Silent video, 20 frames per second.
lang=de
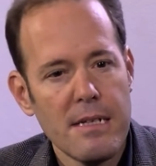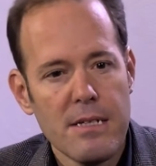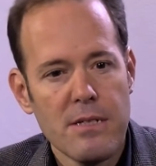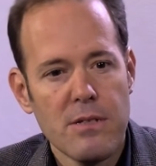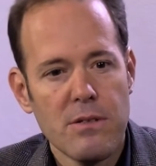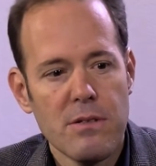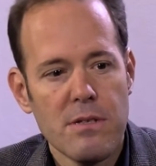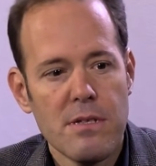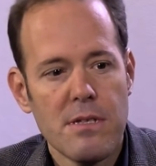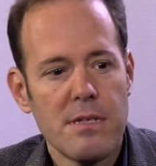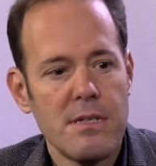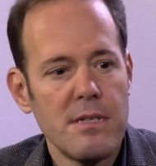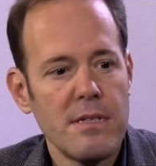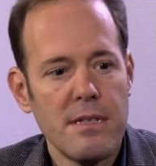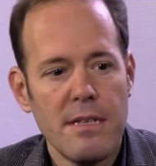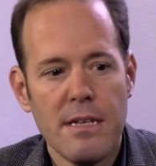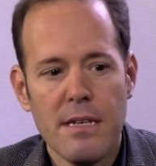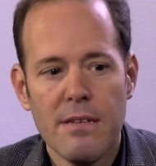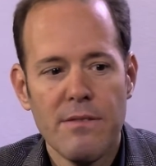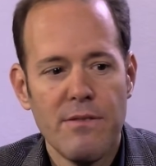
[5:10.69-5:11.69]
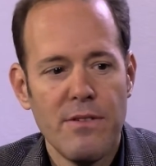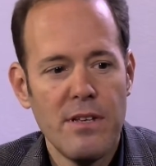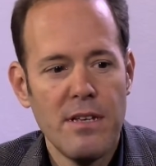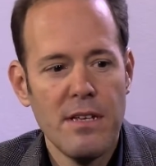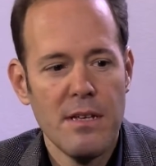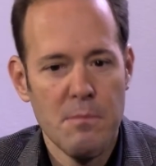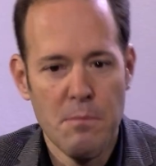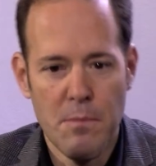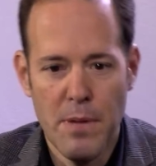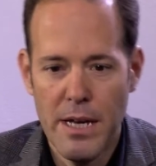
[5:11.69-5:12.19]
sondern sie sind
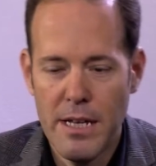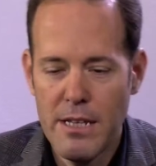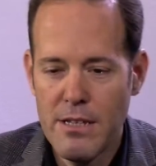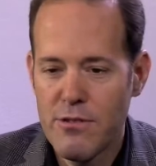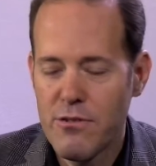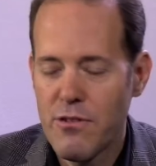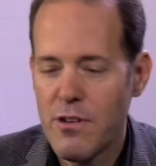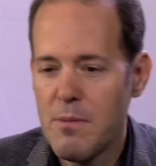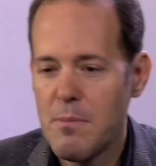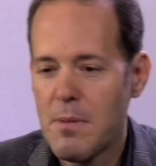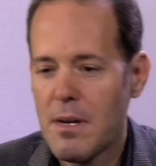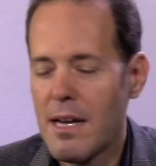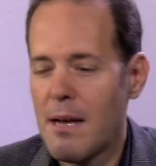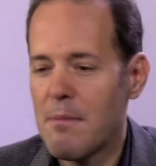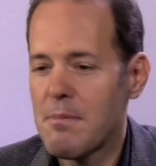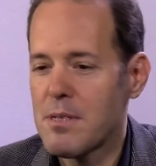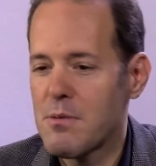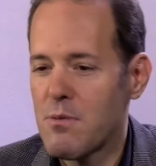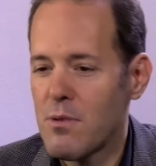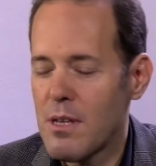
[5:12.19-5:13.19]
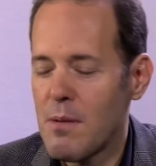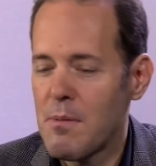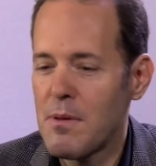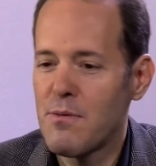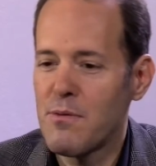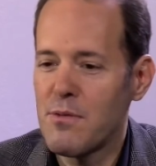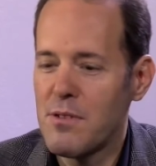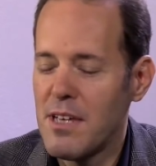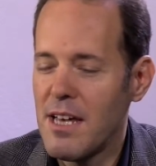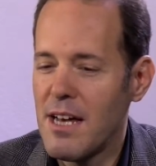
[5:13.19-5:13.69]
irgendwie im Mainstream, ich glaube, das Wort habe
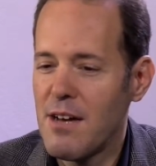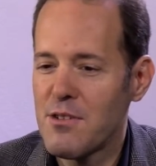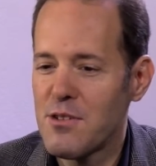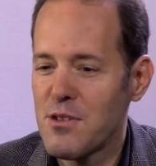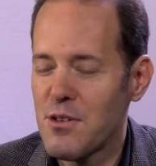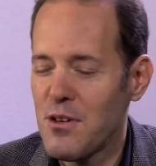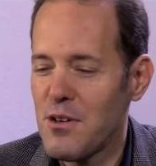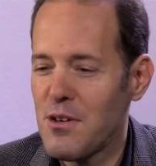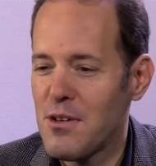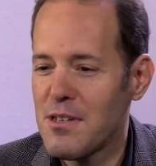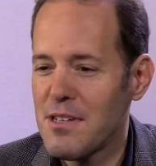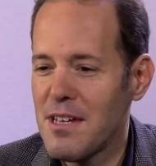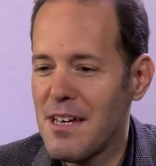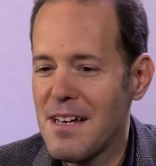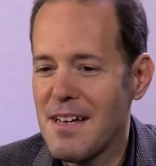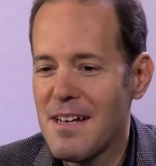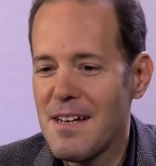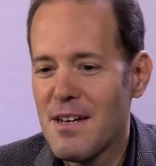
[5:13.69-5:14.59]
ich von dir auch schon gehört,